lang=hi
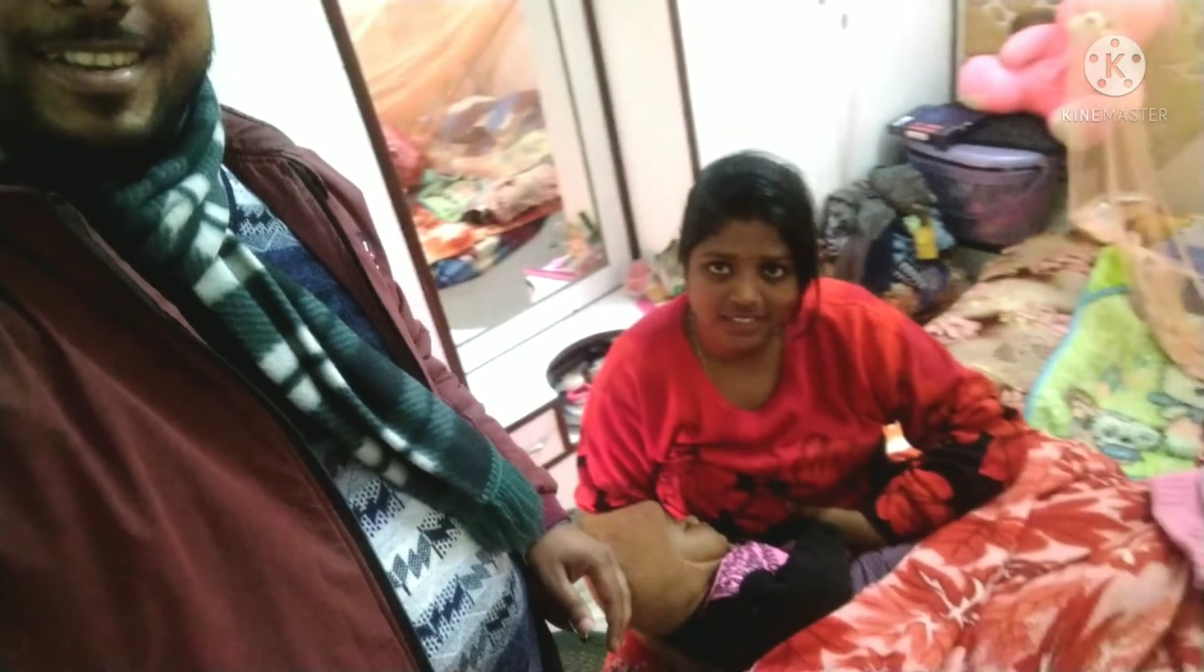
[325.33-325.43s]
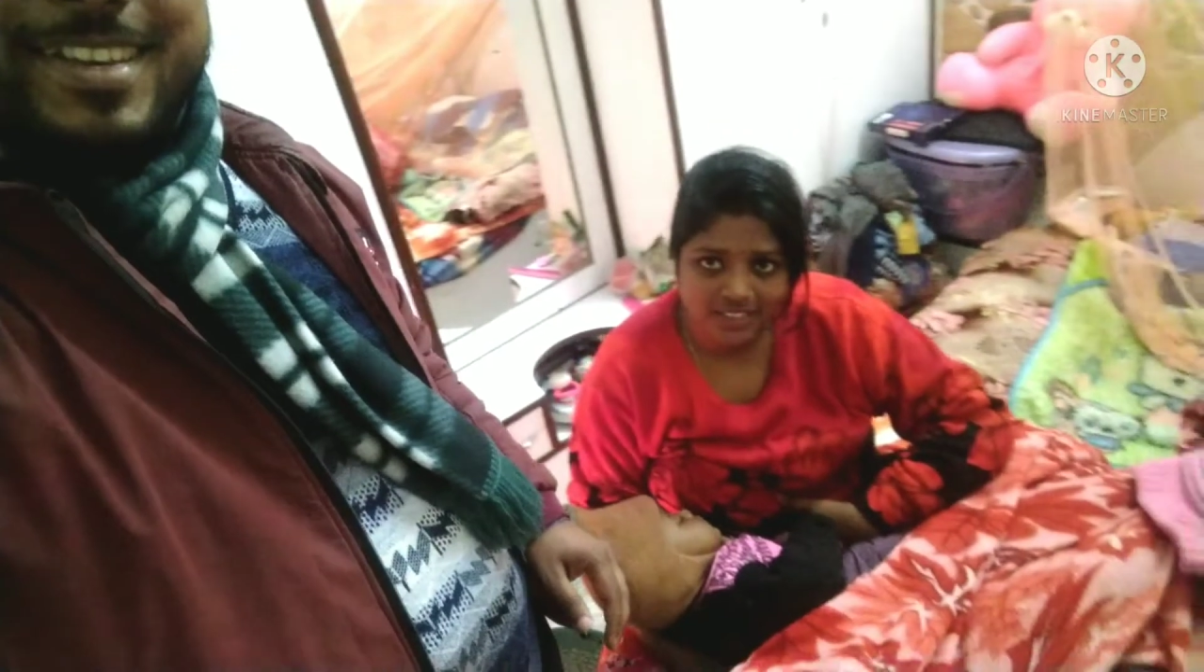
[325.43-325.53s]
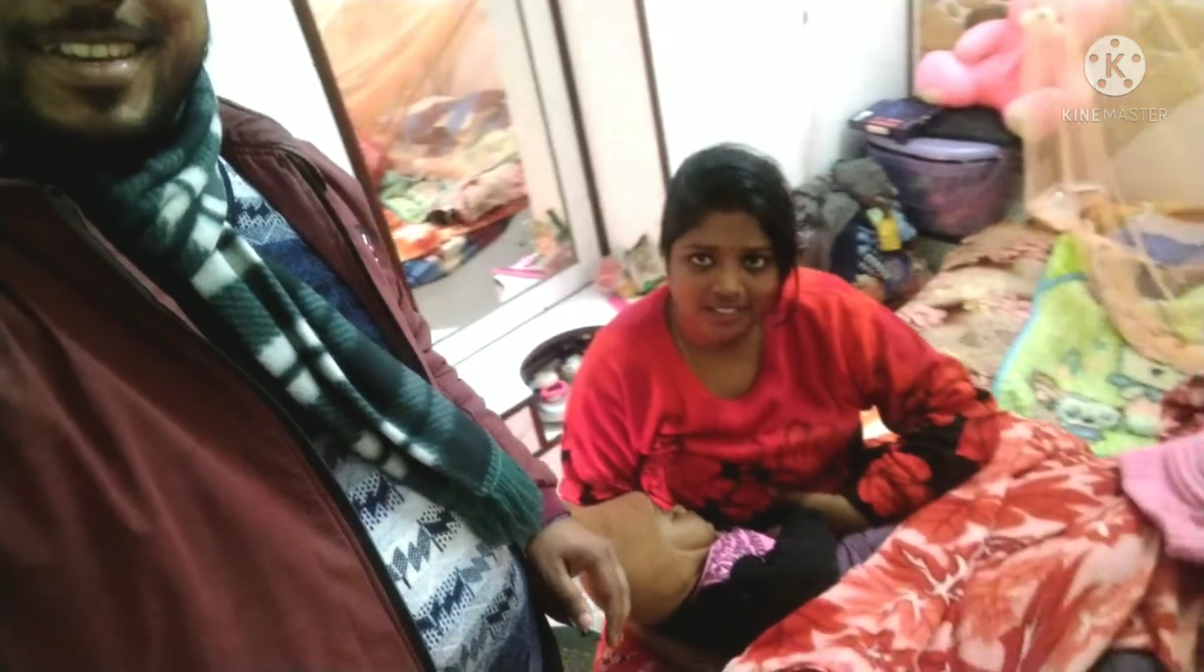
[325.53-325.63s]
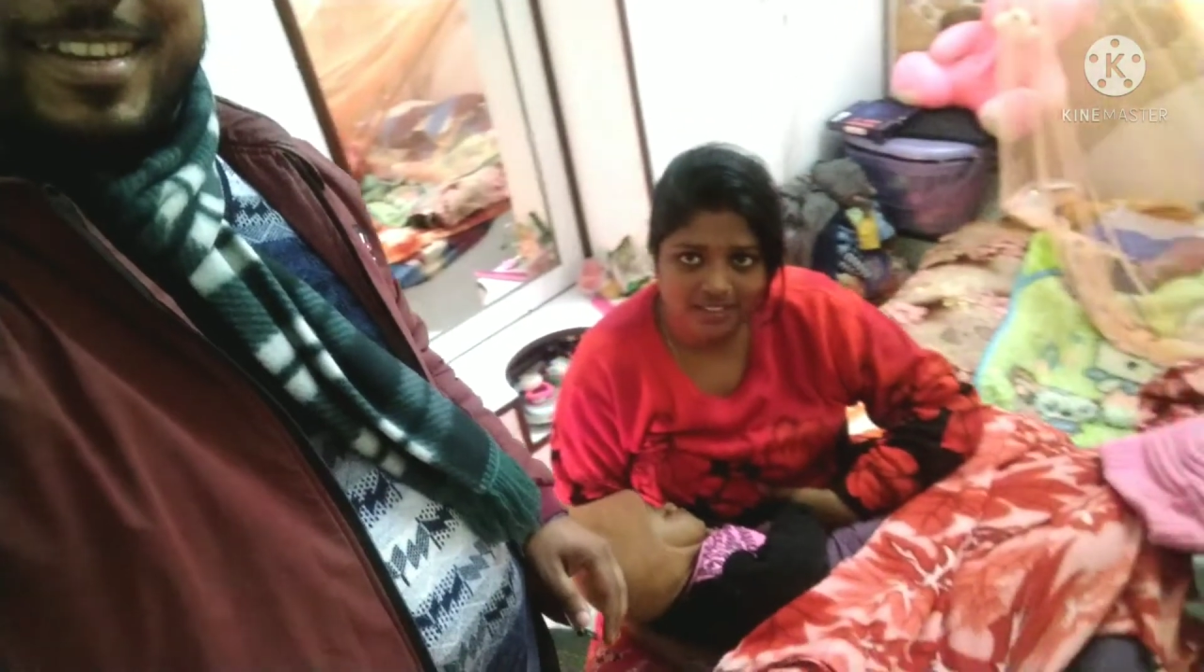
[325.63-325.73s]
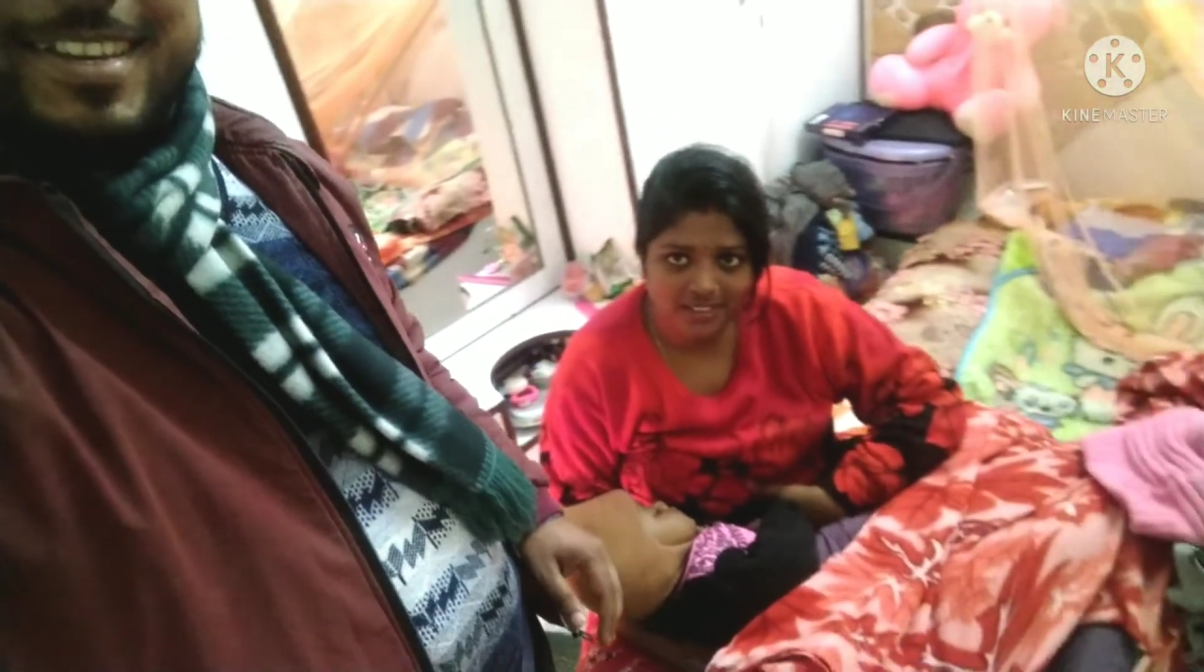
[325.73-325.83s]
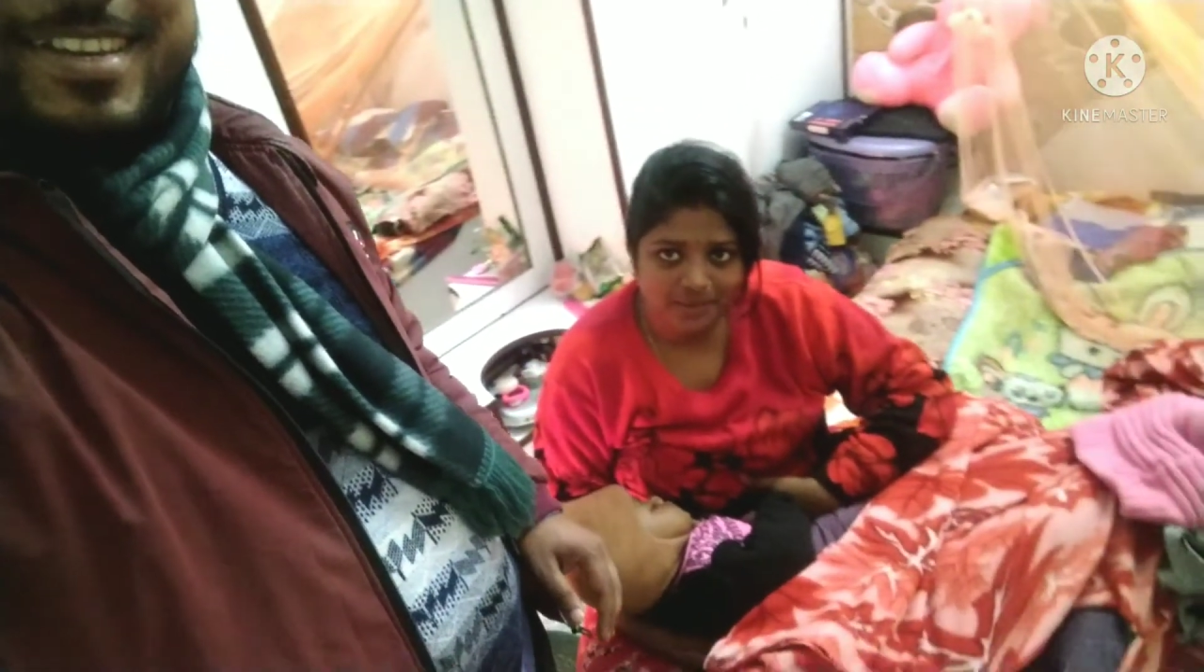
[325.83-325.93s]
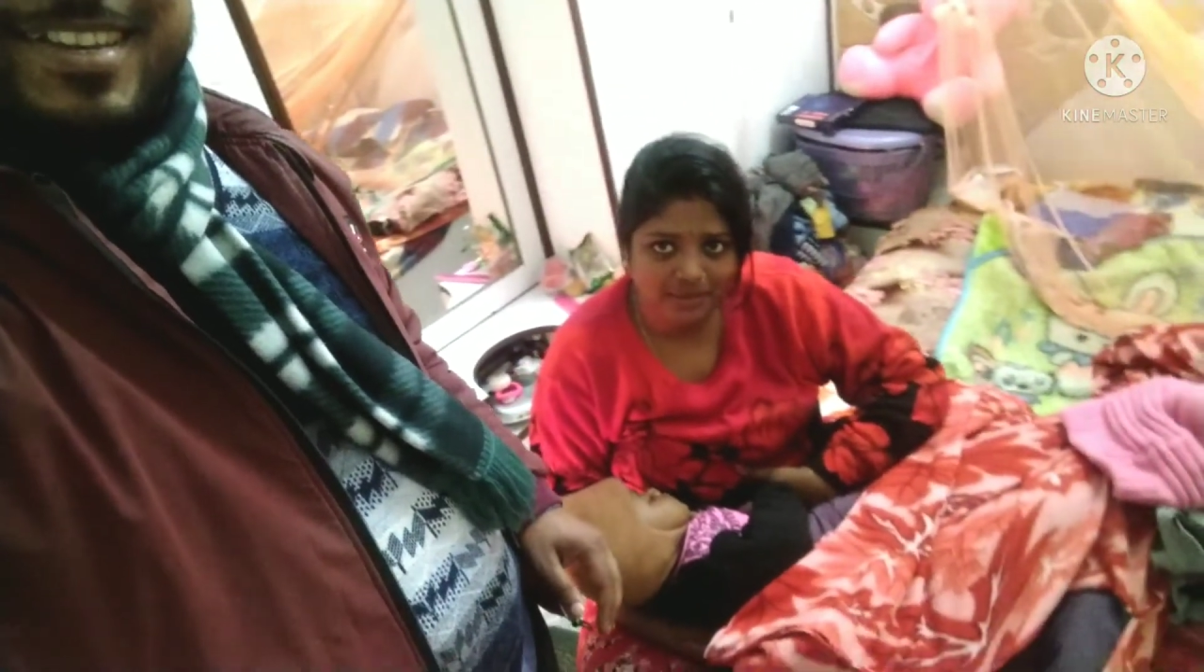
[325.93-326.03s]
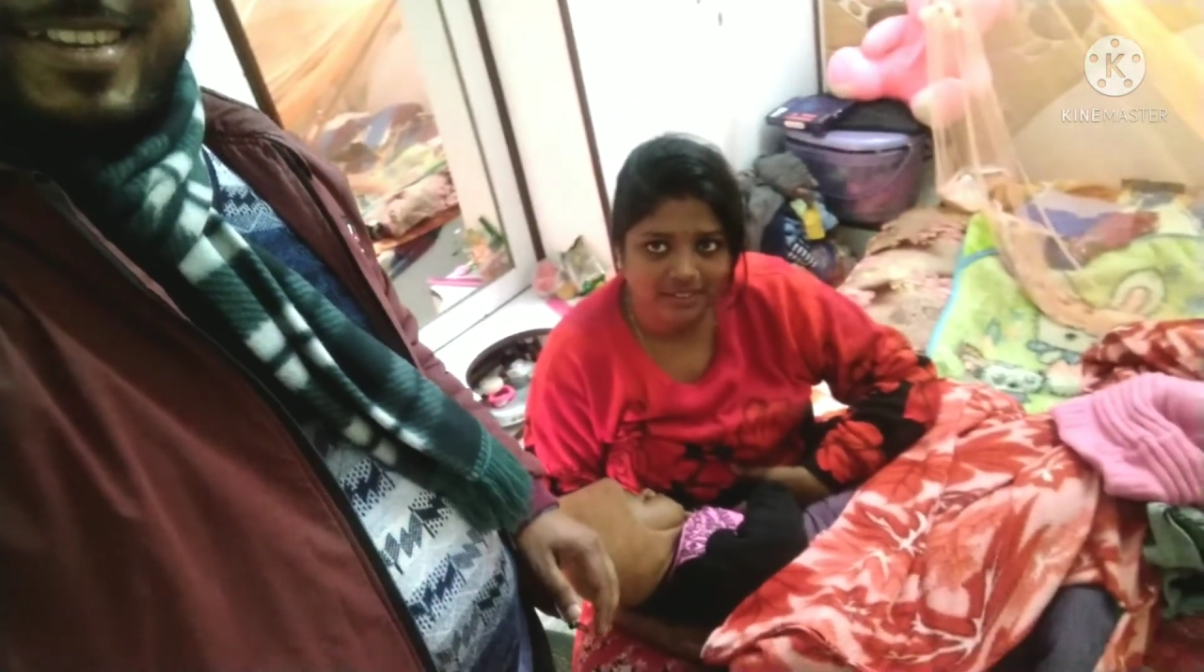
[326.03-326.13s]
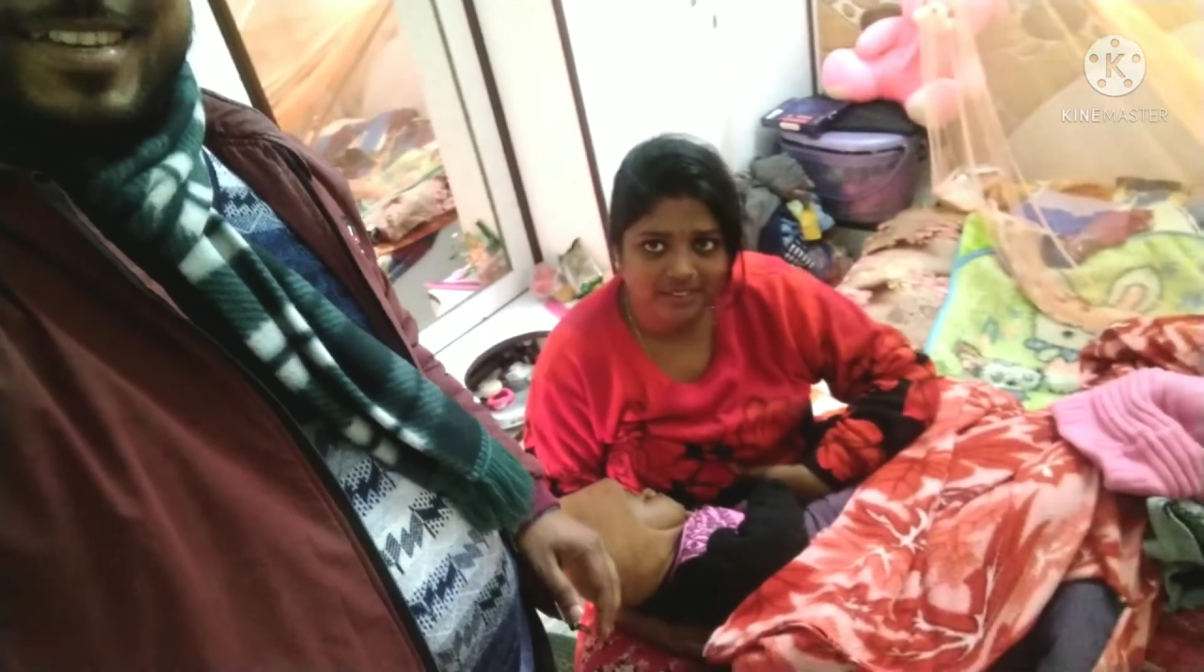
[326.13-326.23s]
थे क्या करती मैं